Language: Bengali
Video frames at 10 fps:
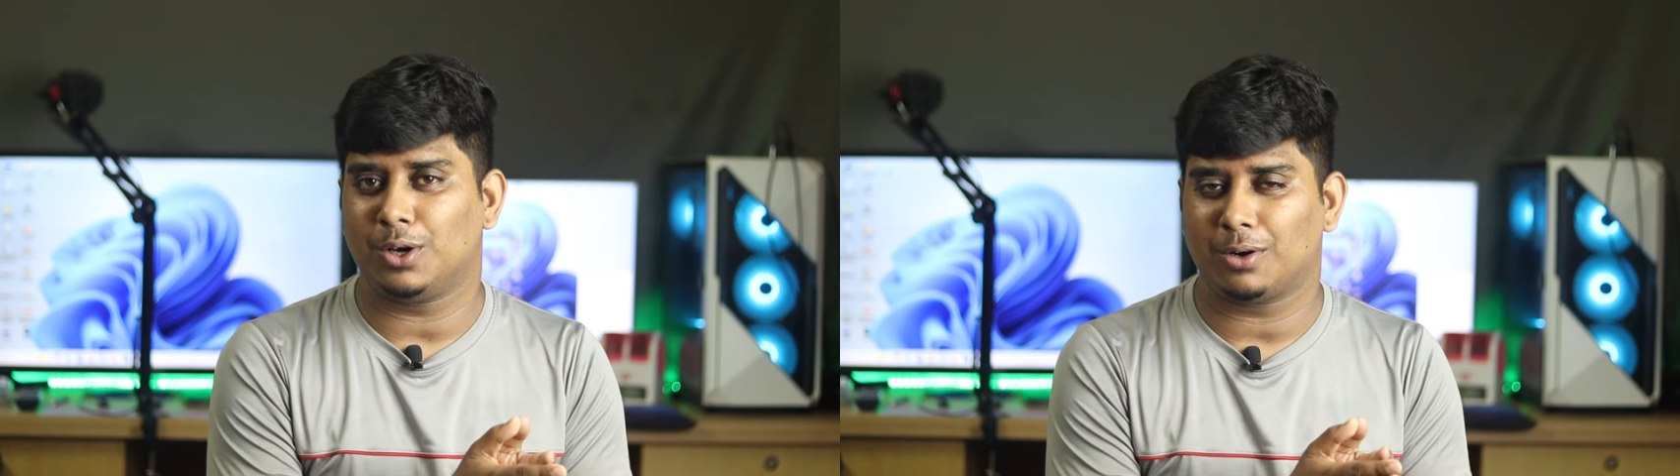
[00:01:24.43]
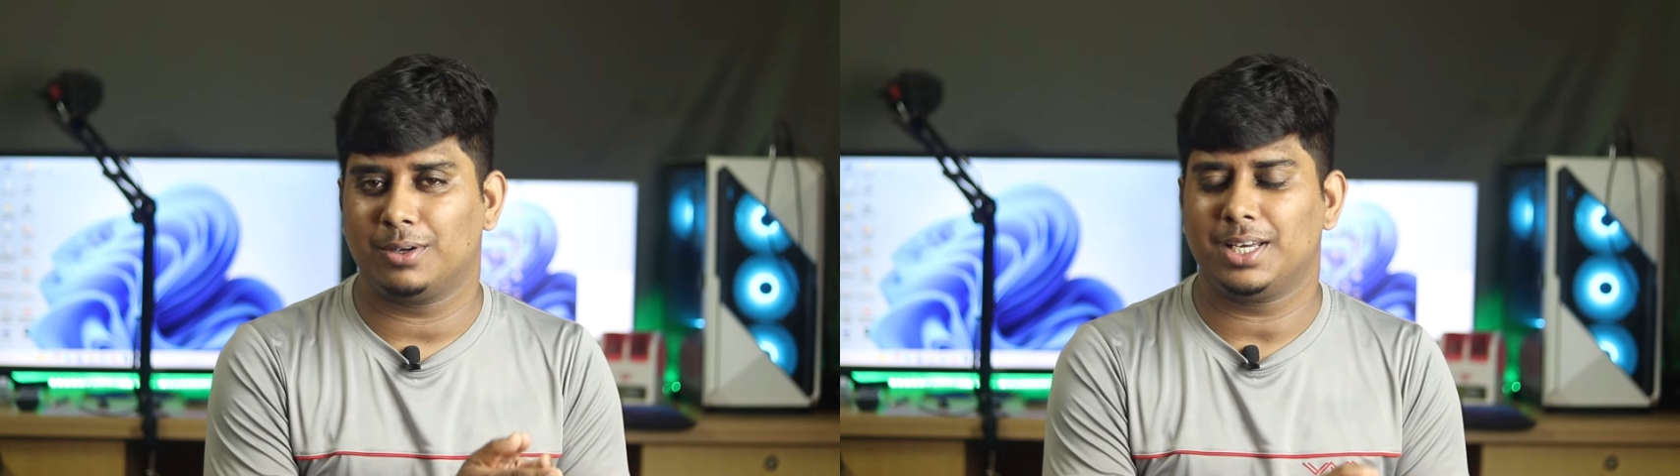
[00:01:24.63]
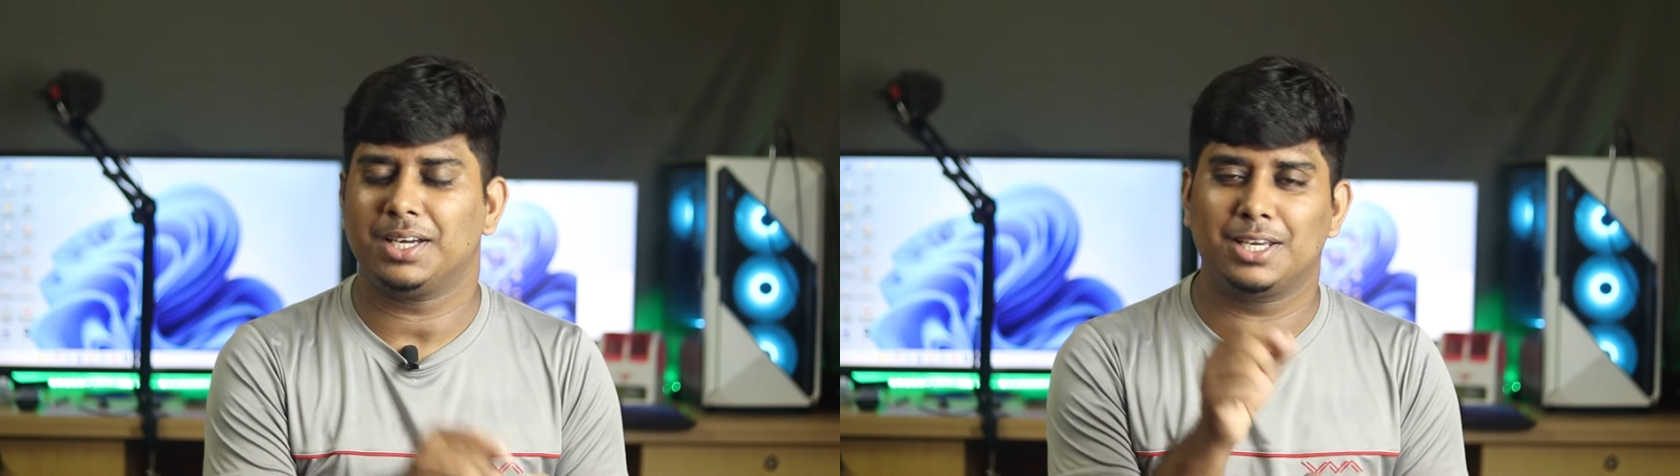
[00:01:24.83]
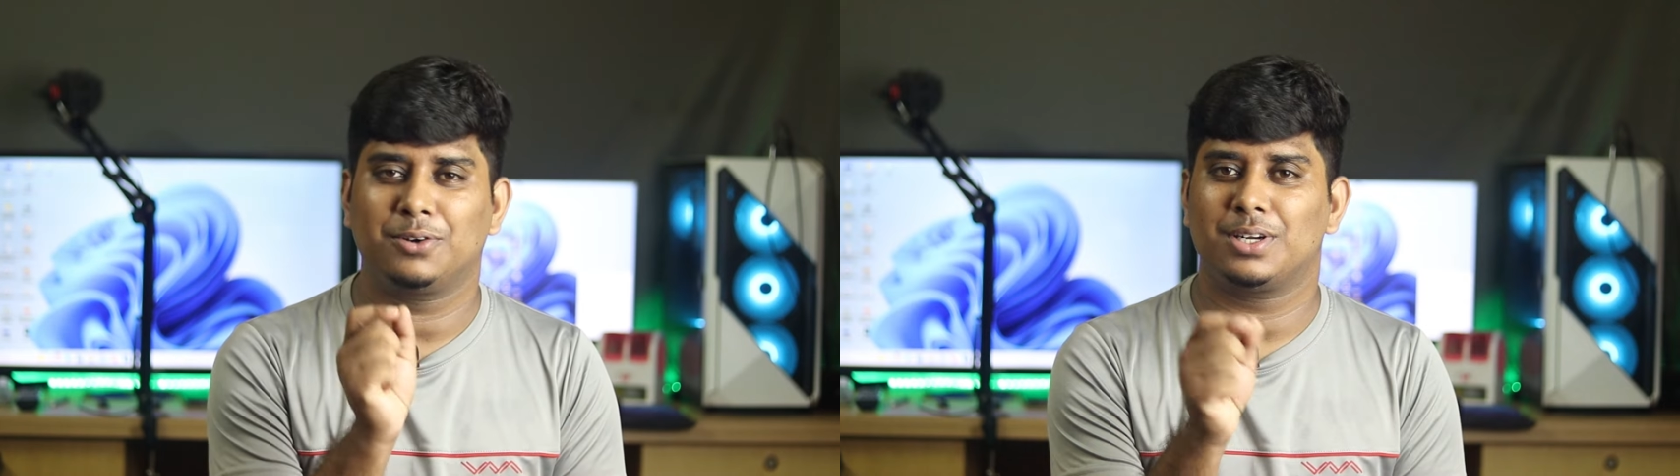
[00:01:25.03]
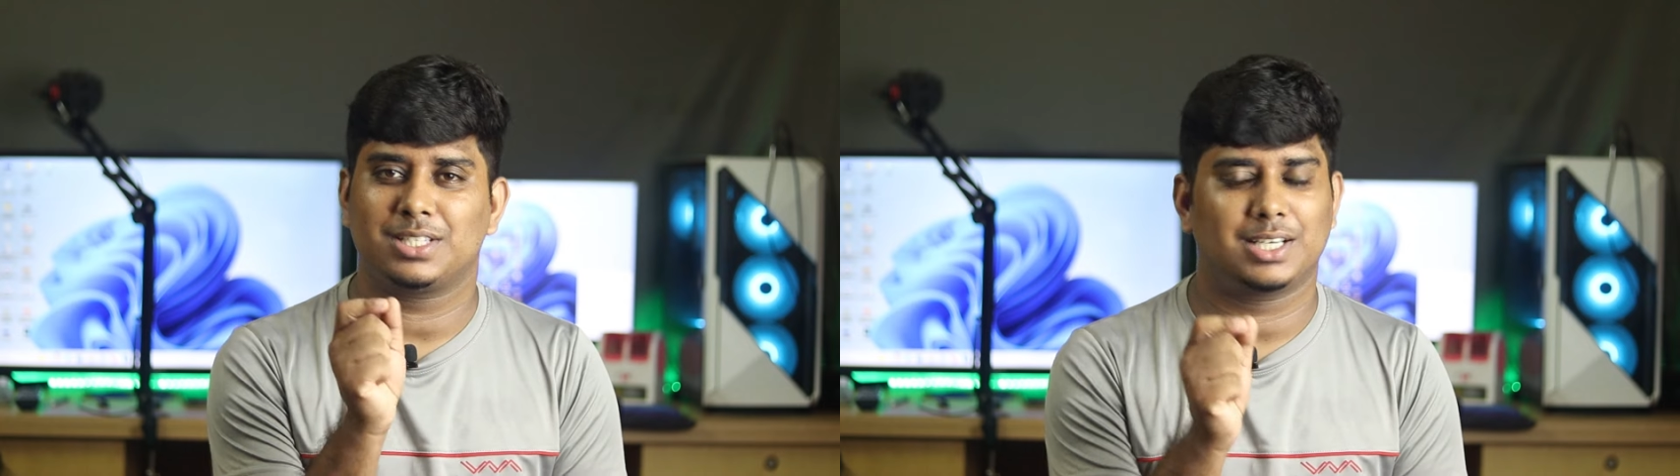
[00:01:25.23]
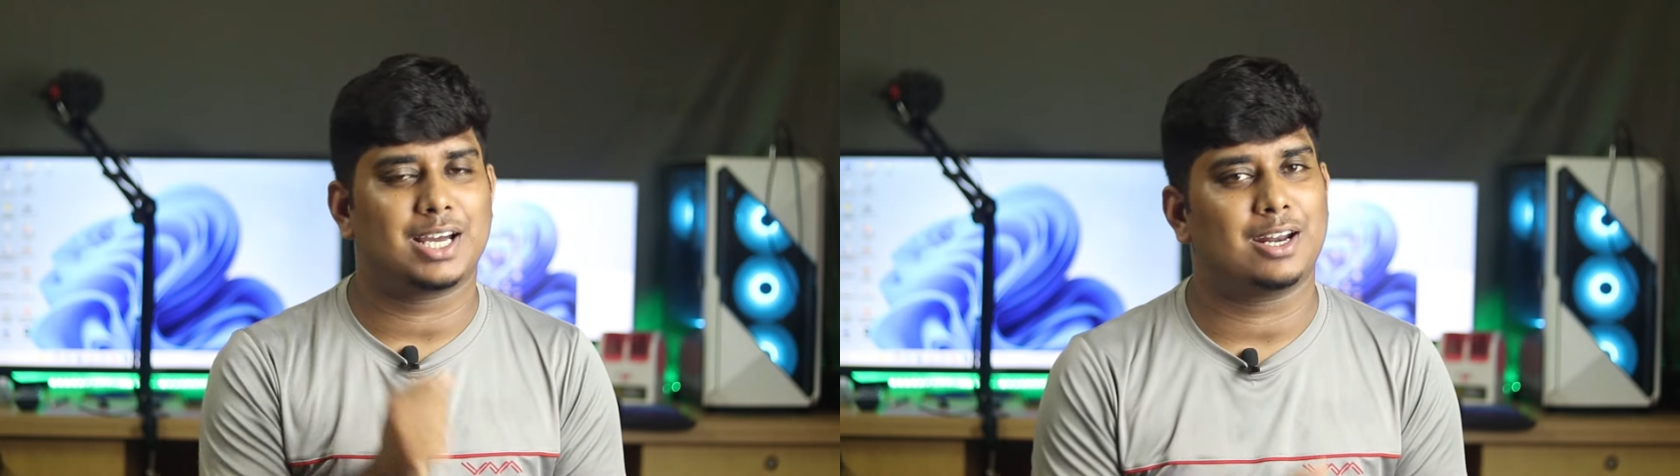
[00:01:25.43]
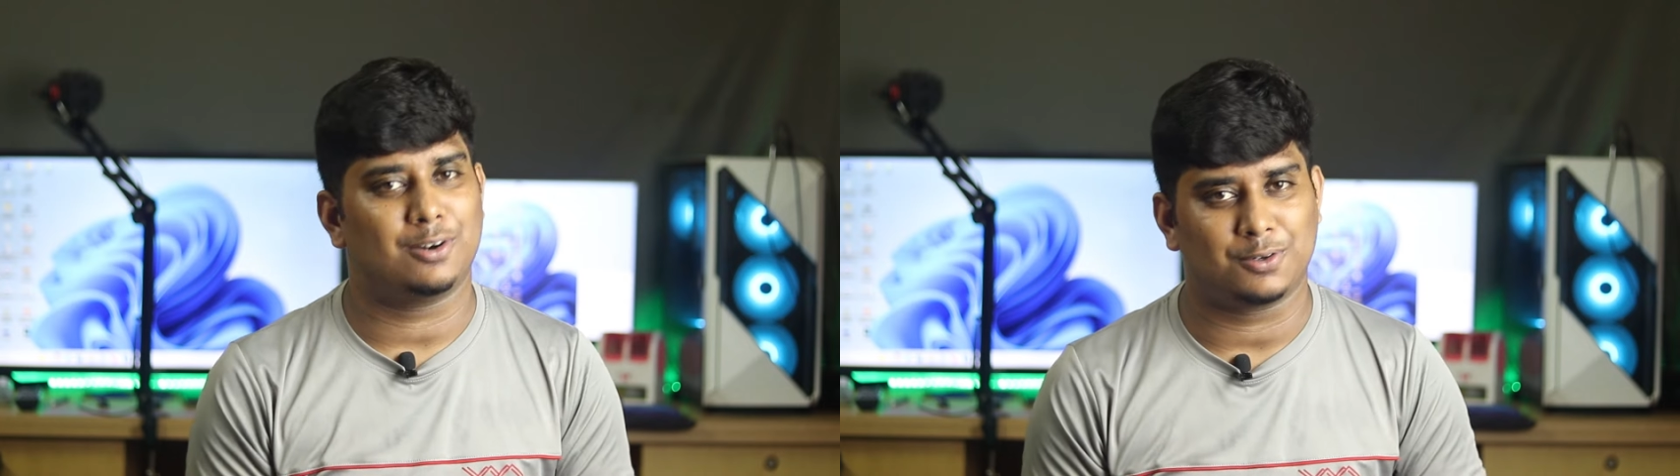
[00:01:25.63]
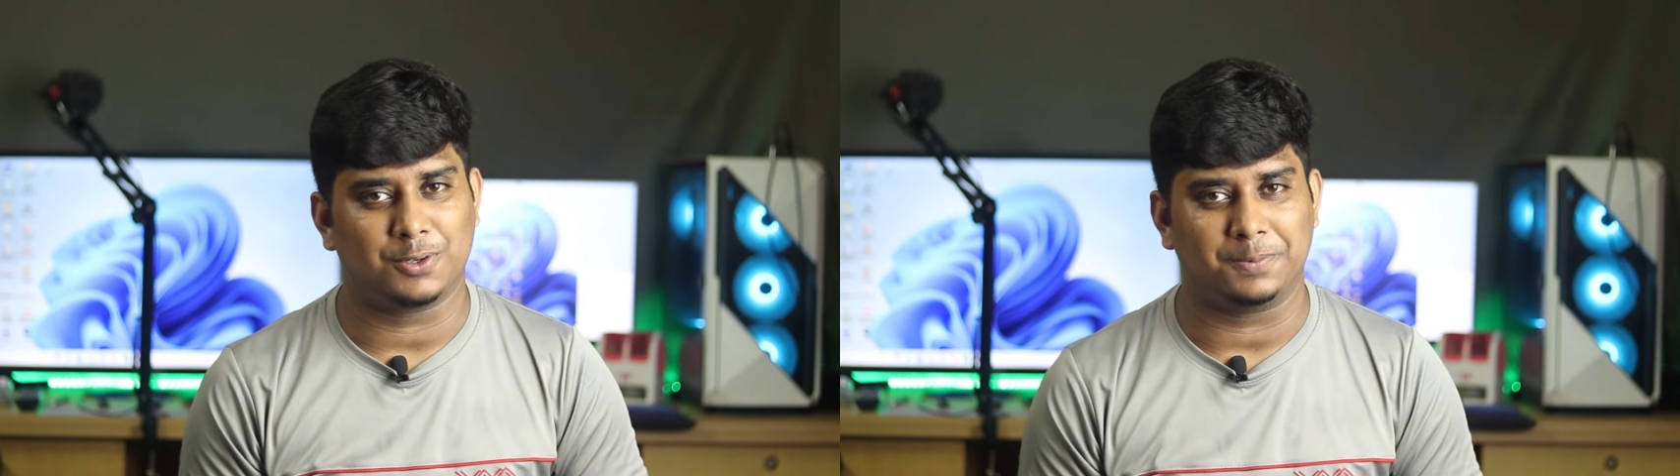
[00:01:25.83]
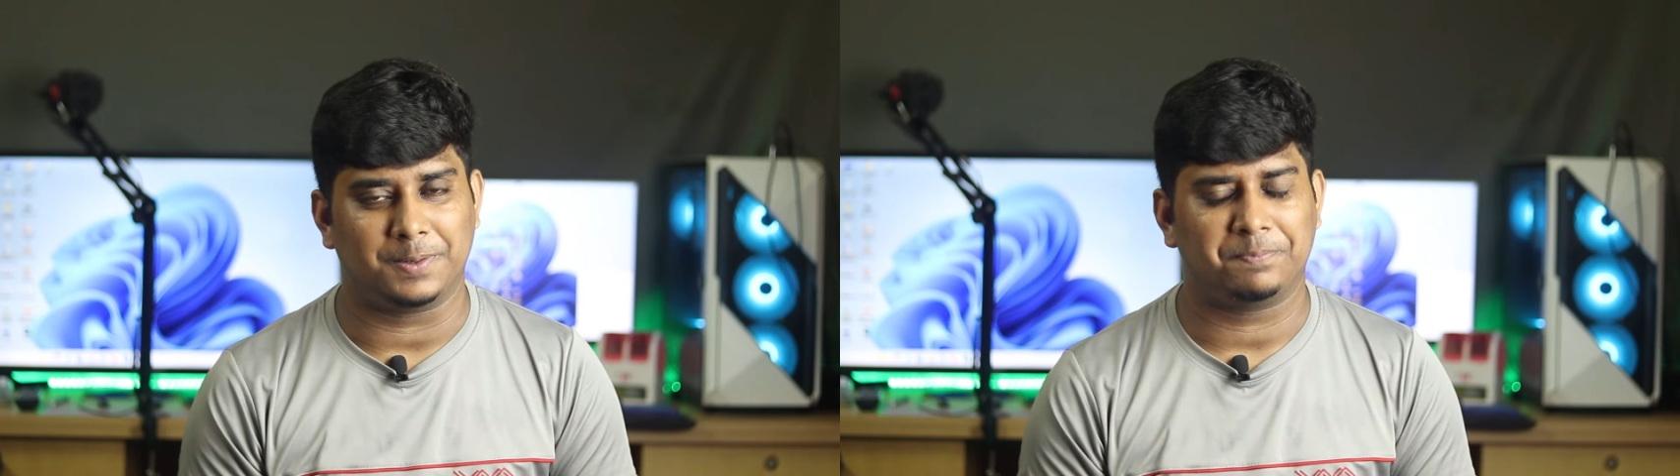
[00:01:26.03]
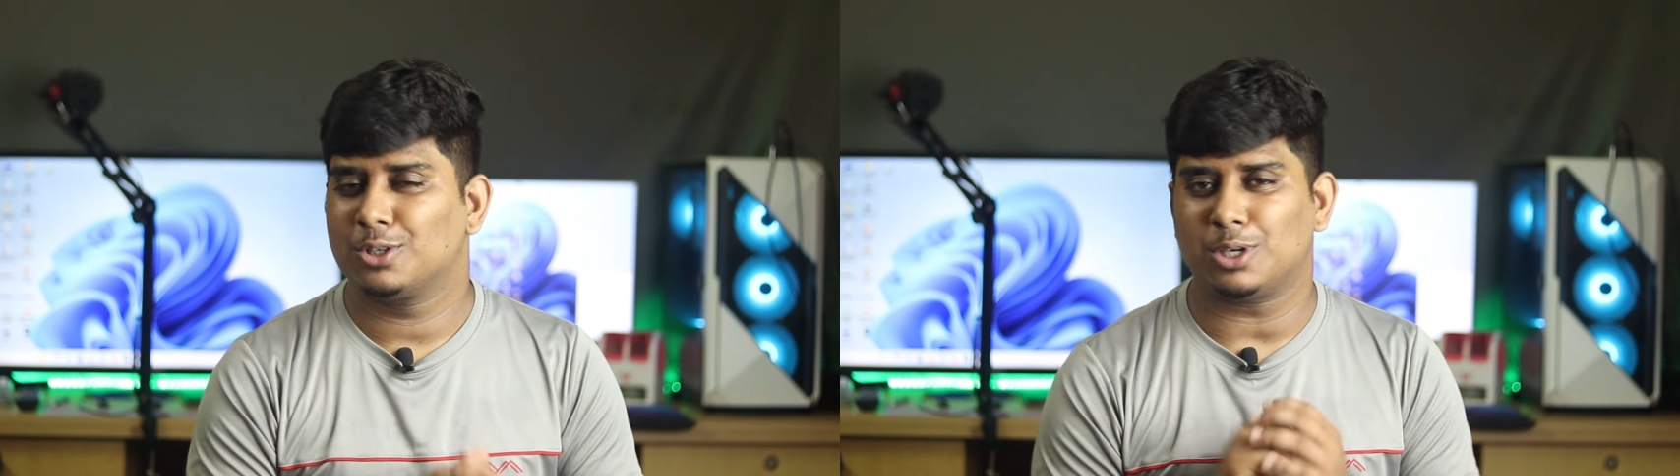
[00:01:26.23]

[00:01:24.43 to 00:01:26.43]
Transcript: লক হয়ে যায় কি করে সেটাকে আনলক করবেন